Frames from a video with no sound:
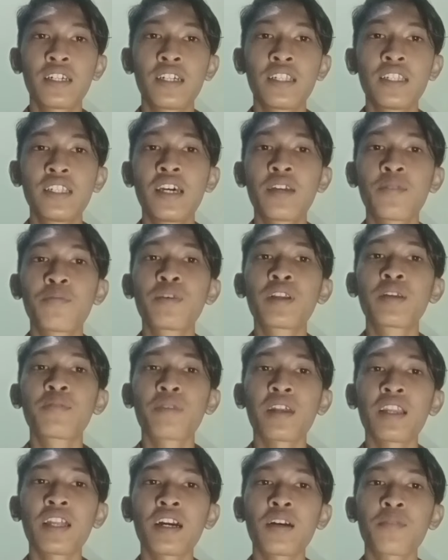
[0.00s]
dan
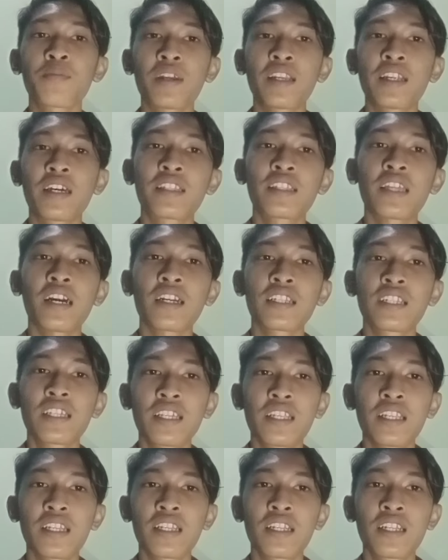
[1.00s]
berimanlah kepada
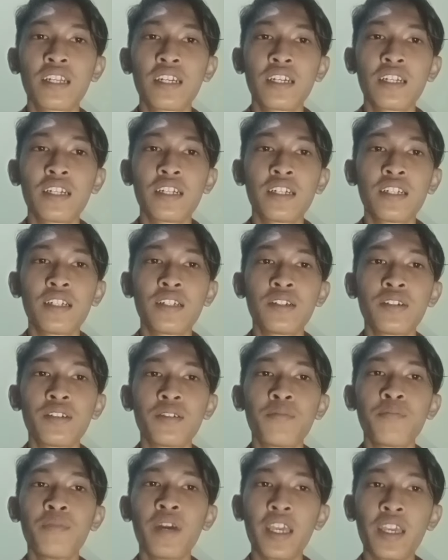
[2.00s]
takdir
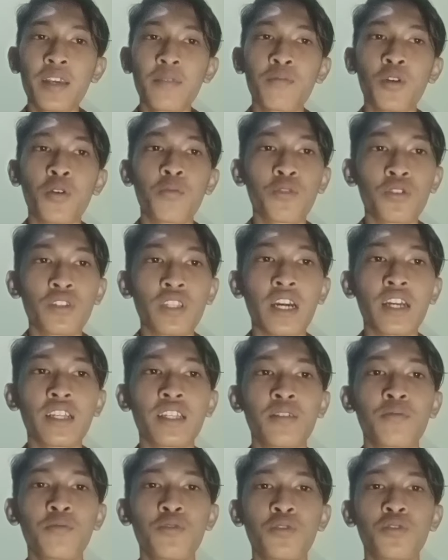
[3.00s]
baik maupun
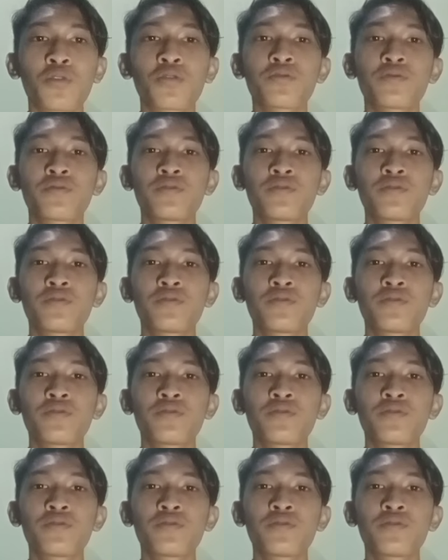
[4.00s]
takdir buruk.